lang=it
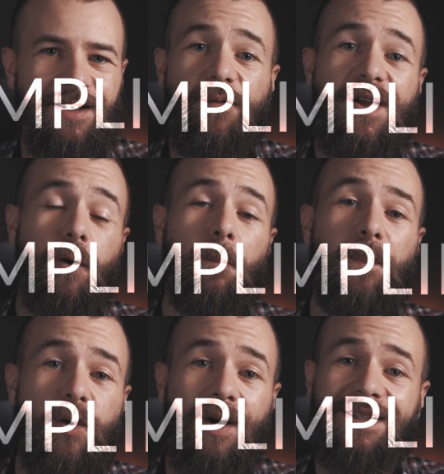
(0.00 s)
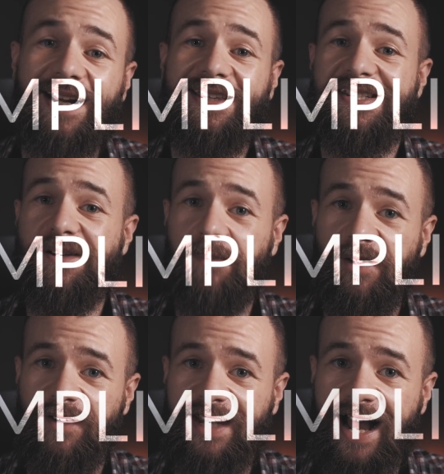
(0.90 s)
Ovvero più andrete a
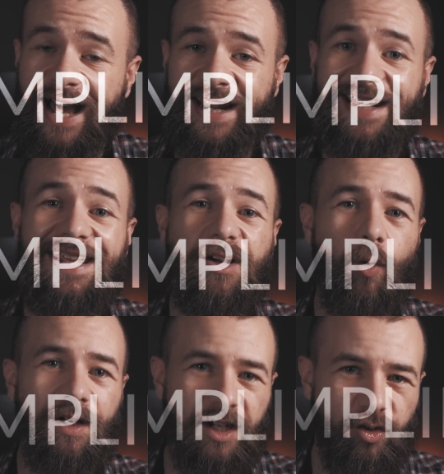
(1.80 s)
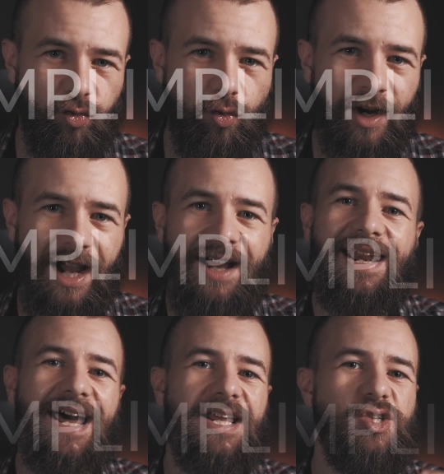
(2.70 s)
semplificare l'inquadratura,
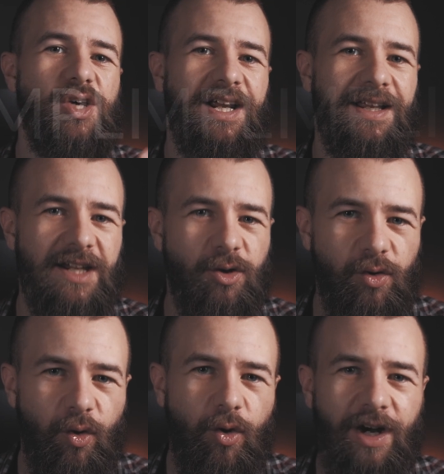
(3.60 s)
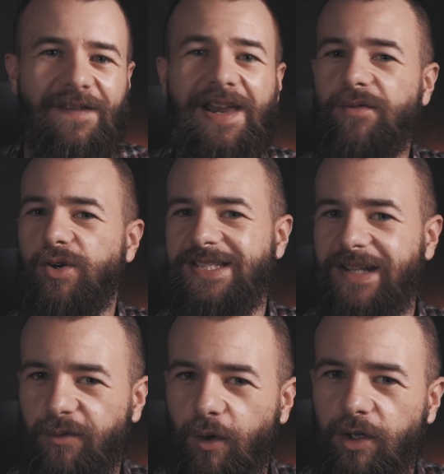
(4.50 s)
la ricerca dei colori nelle
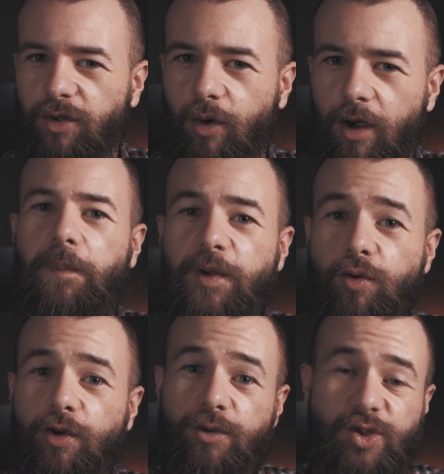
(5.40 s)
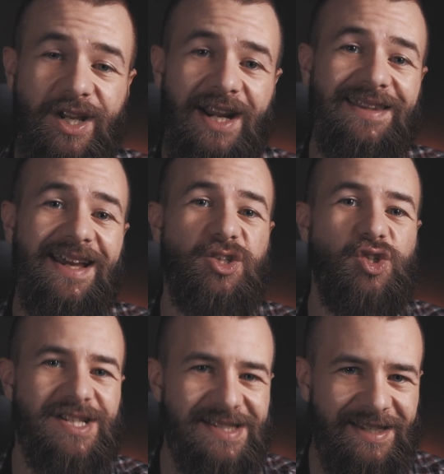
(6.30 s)
vostre foto, più riuscirete a
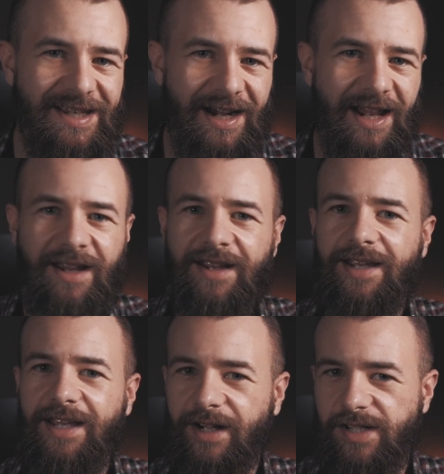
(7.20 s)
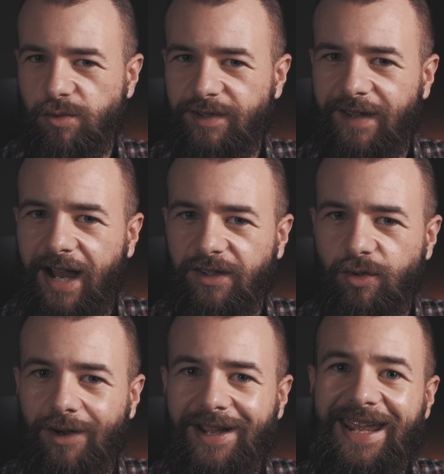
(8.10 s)
gestire il
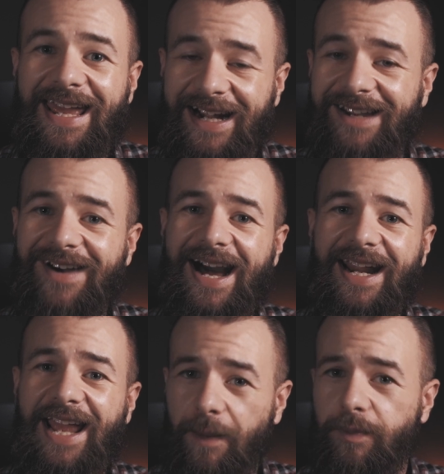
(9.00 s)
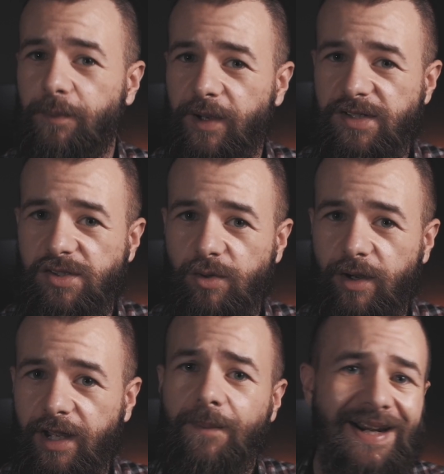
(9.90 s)
risultato e arrivare a più
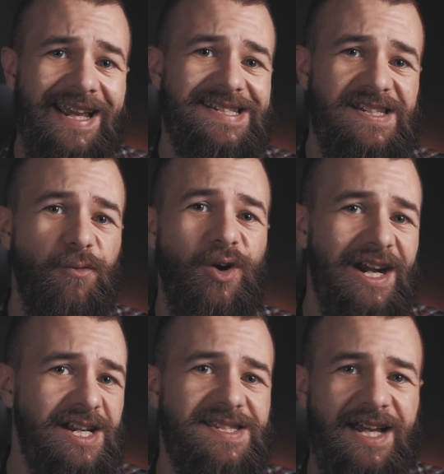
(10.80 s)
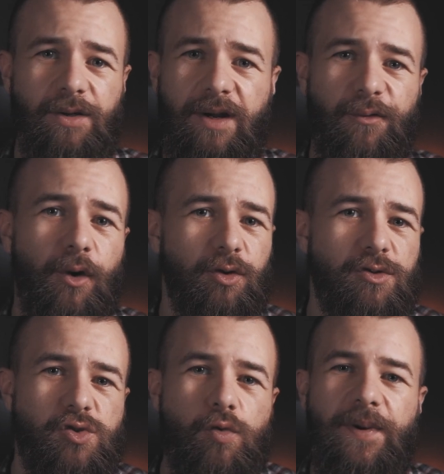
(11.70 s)
persone. Perché se voi realizzate una foto
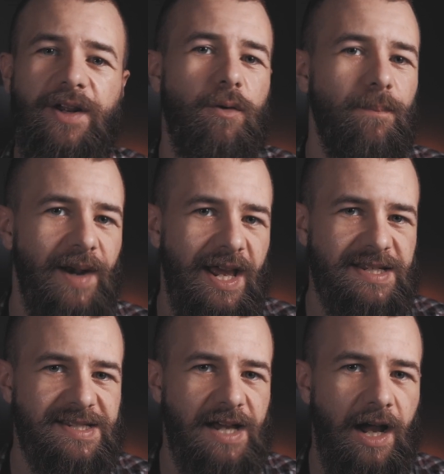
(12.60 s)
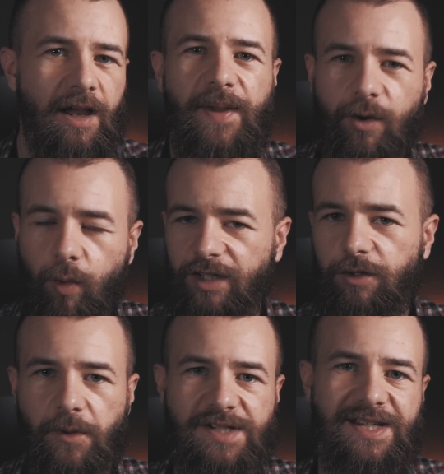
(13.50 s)
super complessa, per
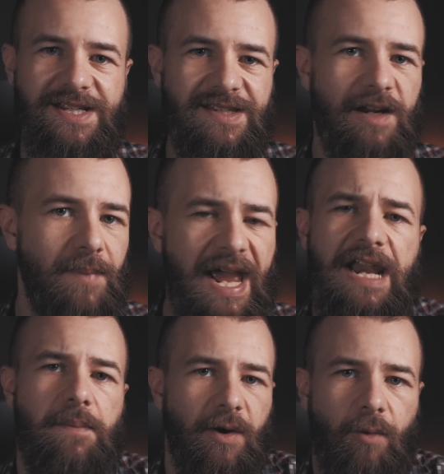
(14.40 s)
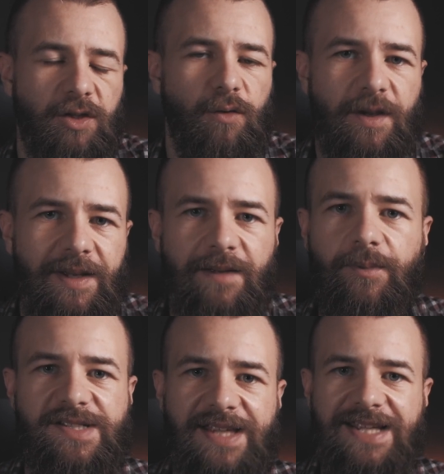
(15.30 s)
quanto possa essere bella e per quanto ovviamente
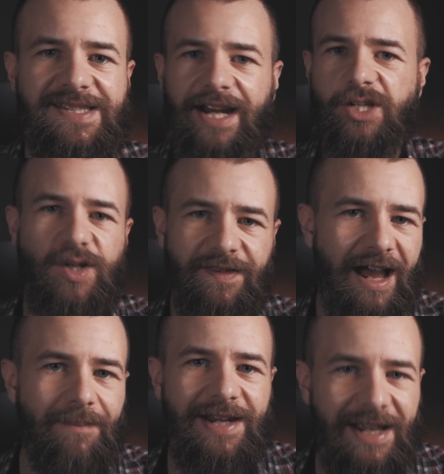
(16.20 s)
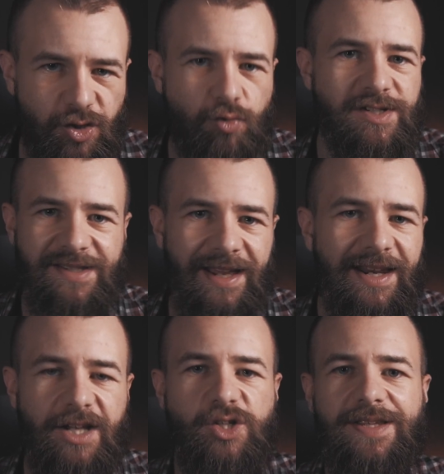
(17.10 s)
possa essere accettabile, giusta e
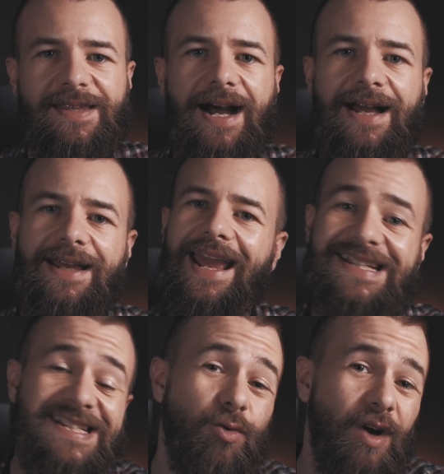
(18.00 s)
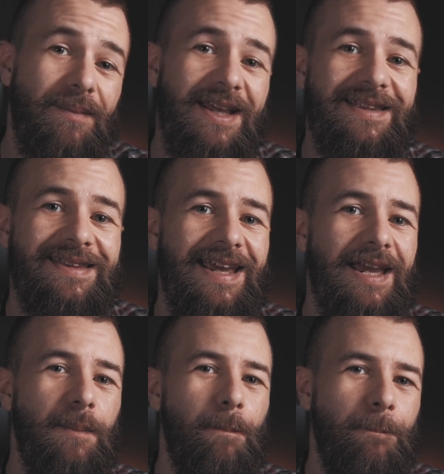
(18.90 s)
lecita, è
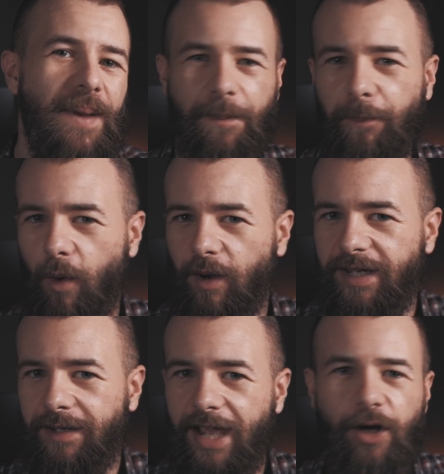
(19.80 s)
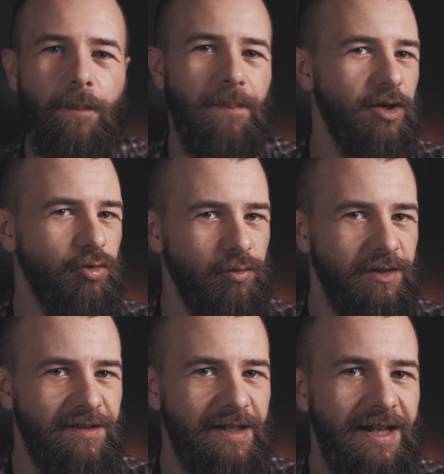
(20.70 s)
sicuramente per pochi e non per
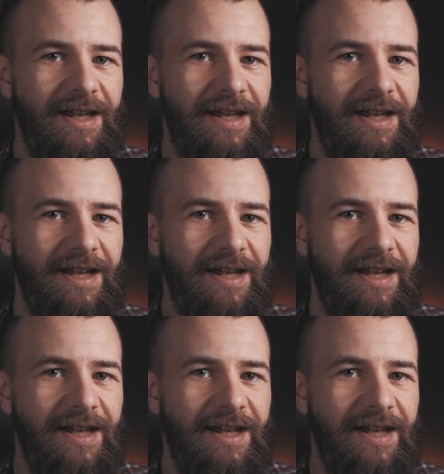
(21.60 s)
tutti.